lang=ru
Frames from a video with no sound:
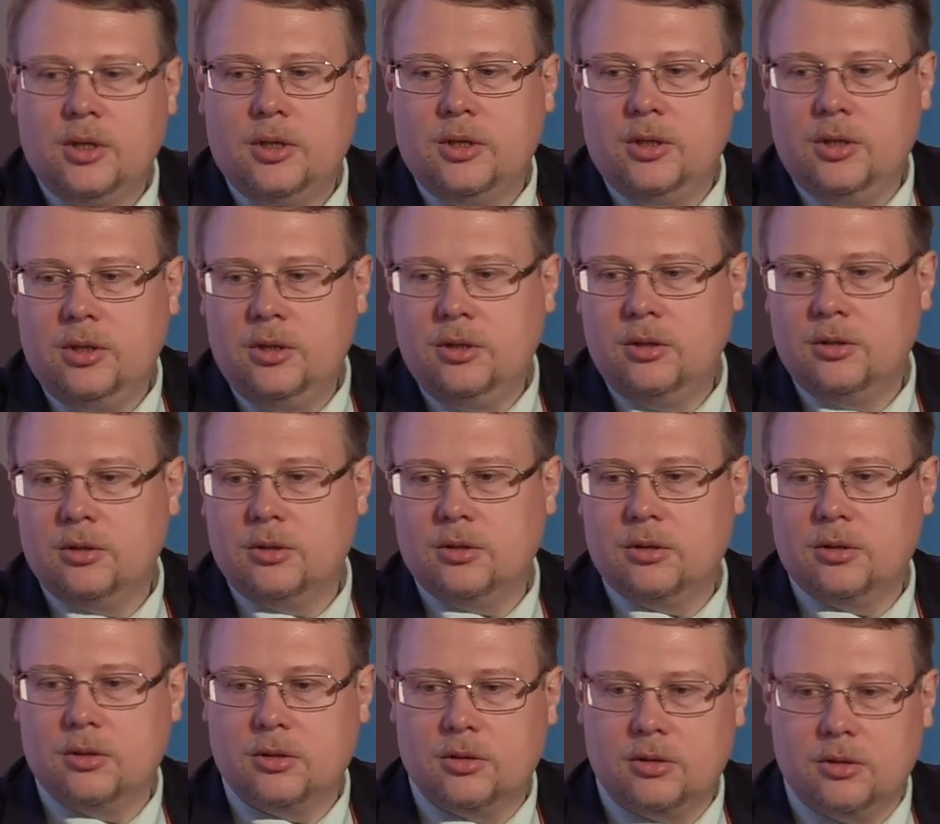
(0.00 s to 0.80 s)
и
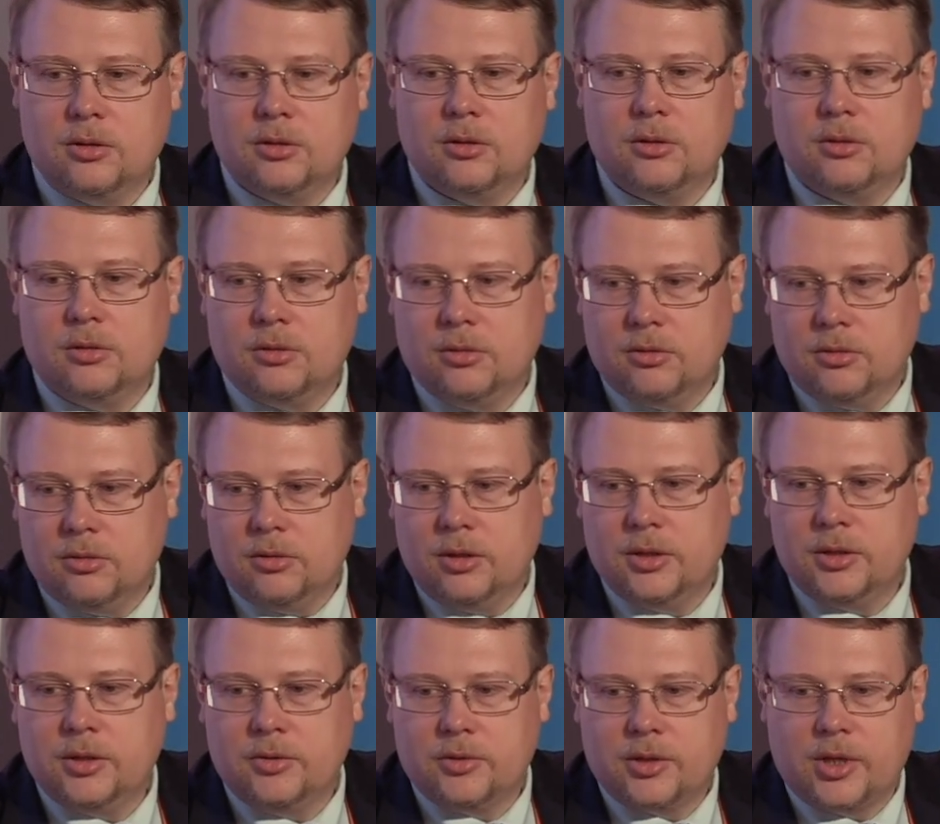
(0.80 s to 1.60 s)
э,
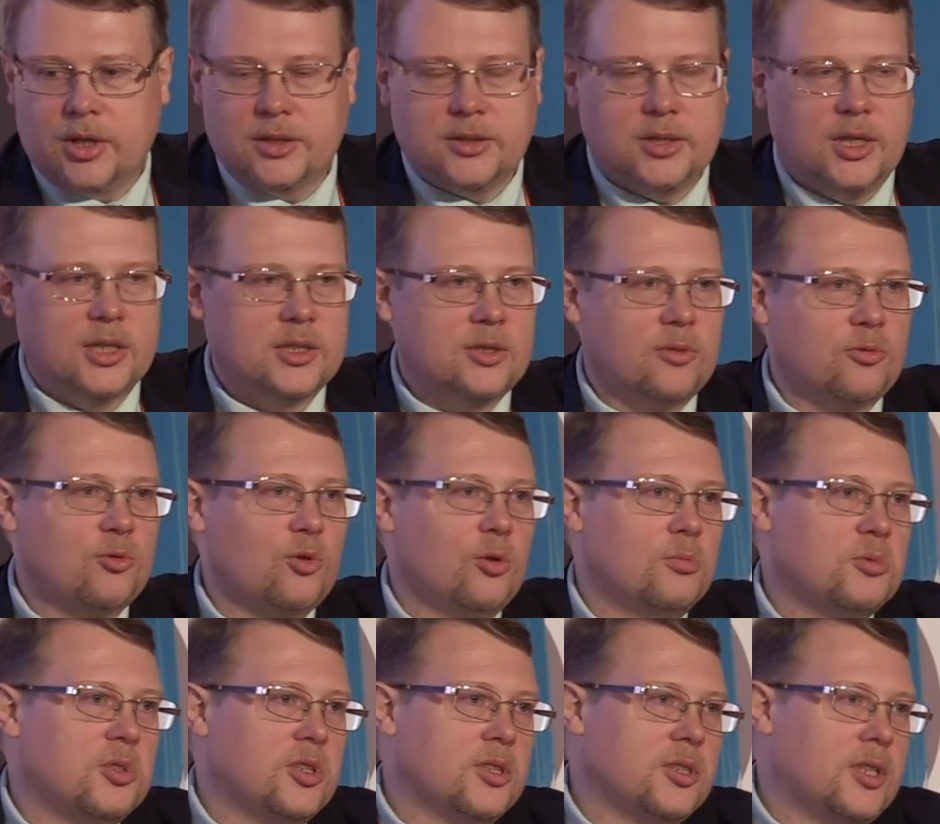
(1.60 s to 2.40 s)
это касается в
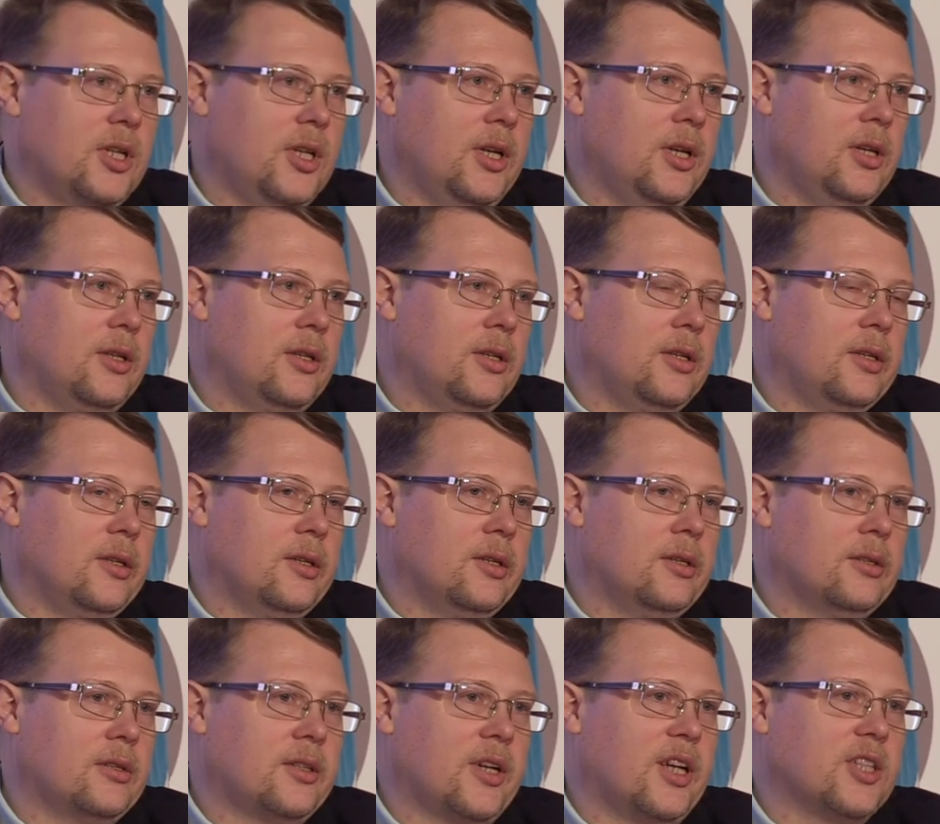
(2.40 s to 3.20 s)
том числе
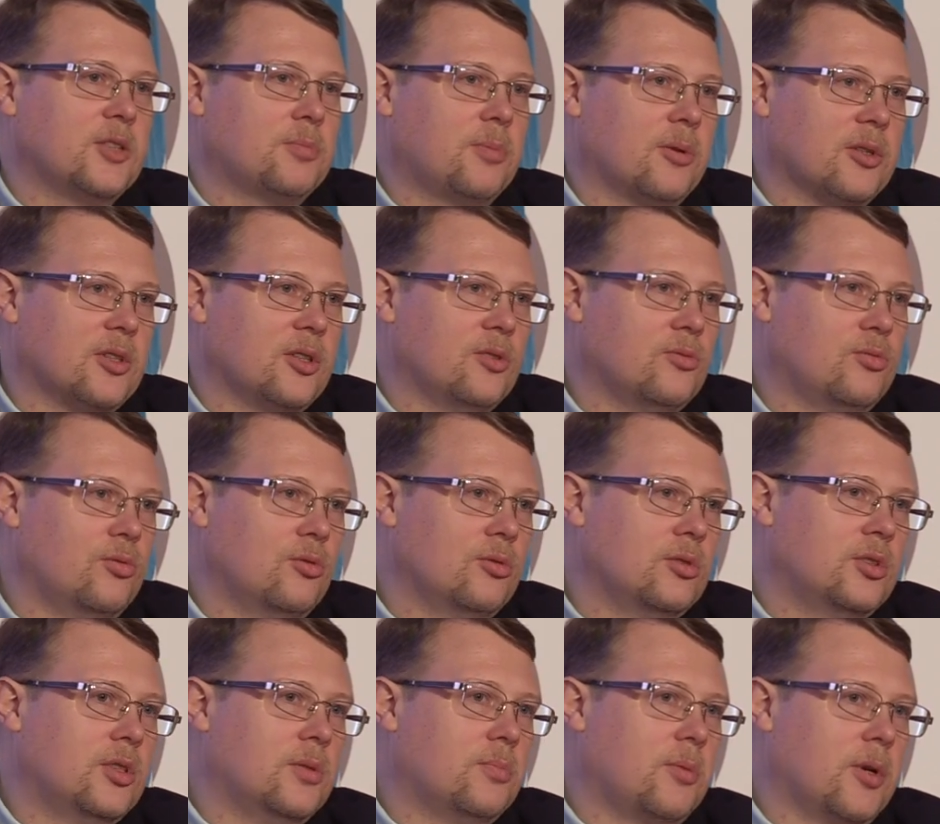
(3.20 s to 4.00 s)
и транспортной
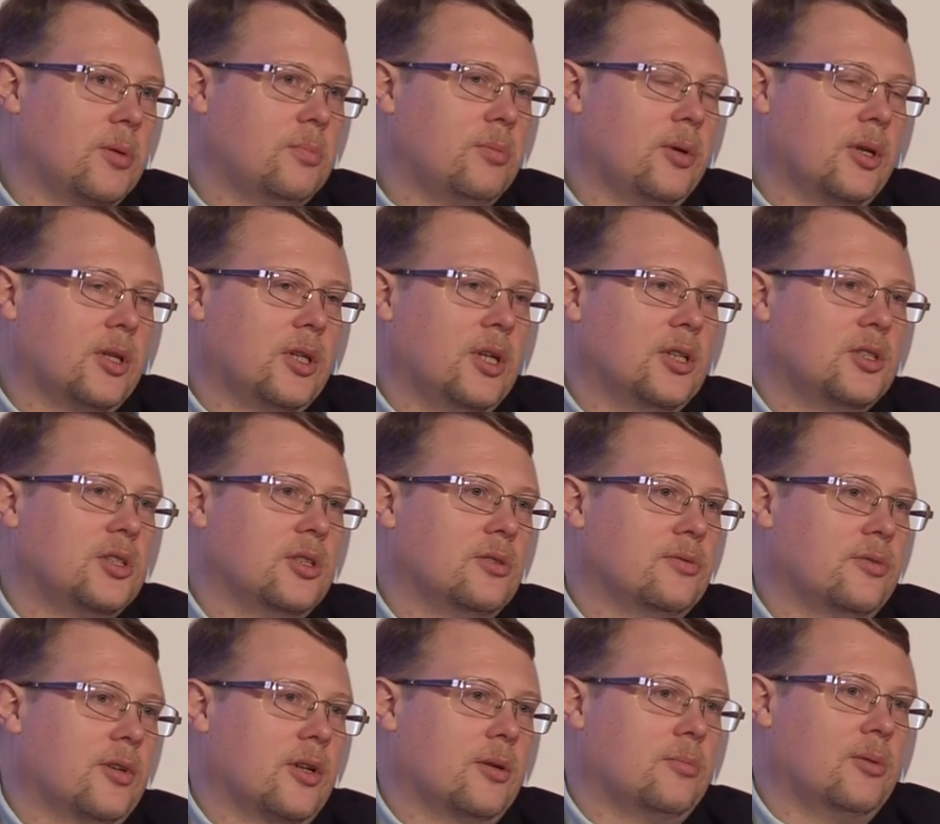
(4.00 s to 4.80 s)
функции при
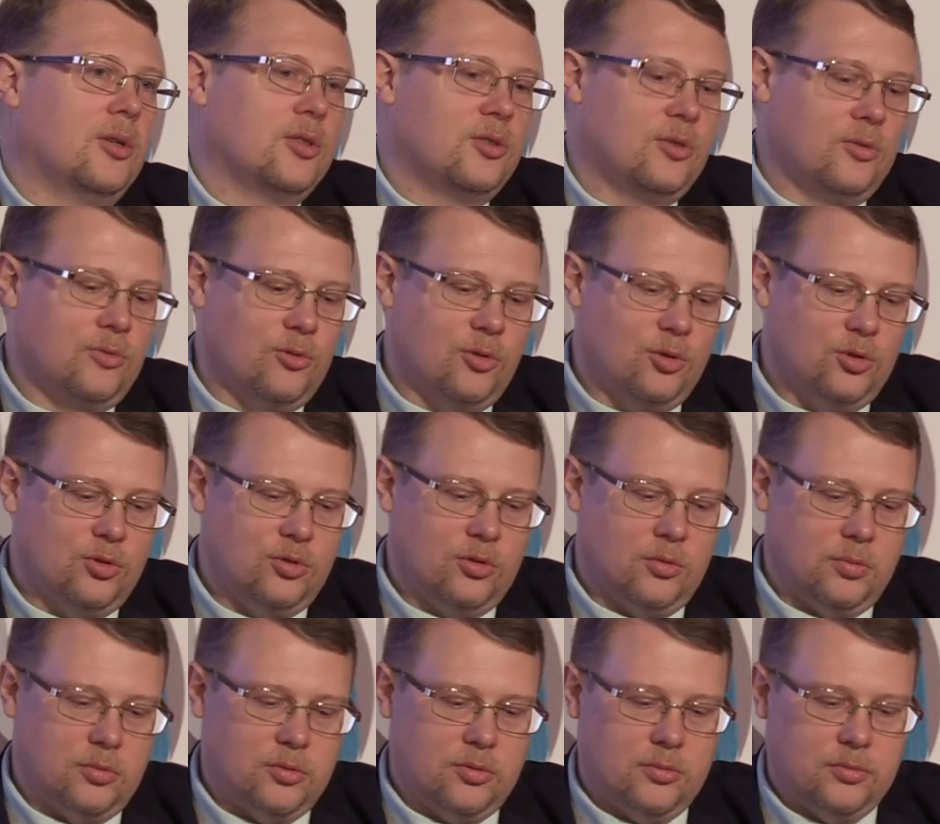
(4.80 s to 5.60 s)
передаче информации в
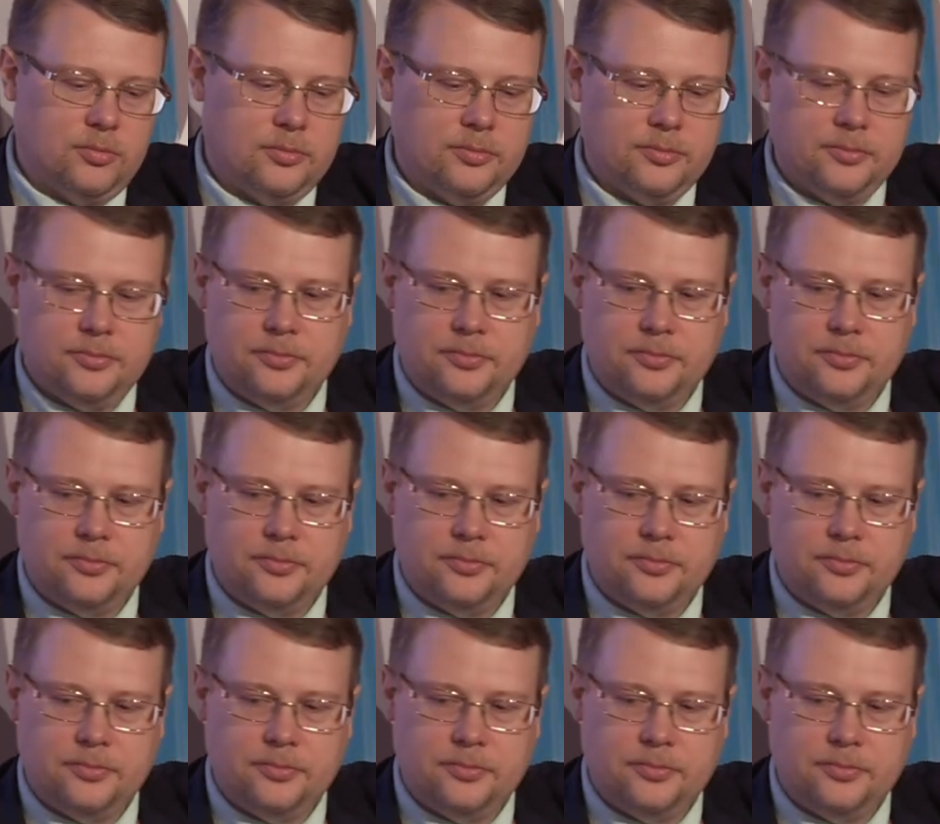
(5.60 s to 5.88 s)
гуссопку.